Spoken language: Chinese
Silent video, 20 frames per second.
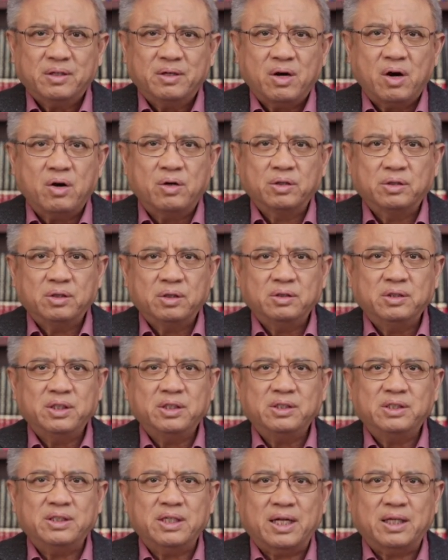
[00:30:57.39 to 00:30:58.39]
澳洲
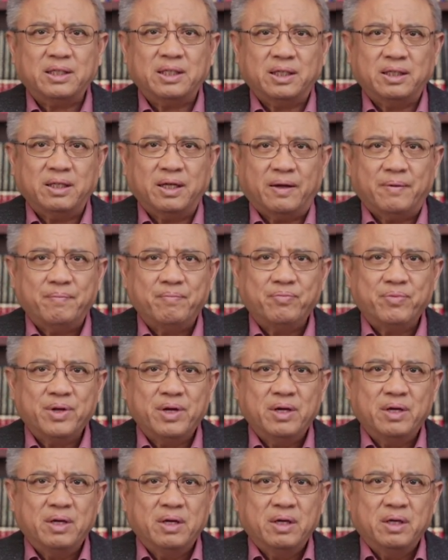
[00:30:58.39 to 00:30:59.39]
新西兰等
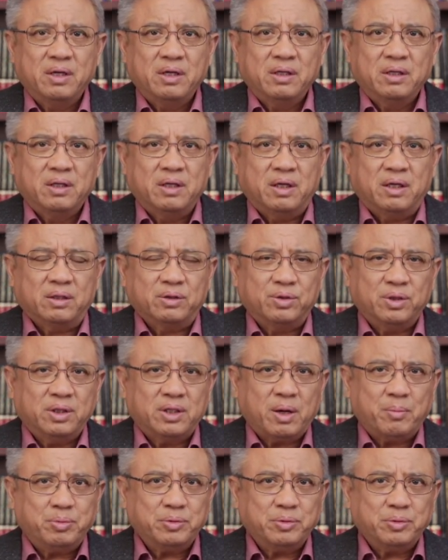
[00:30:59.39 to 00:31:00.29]
等，所以它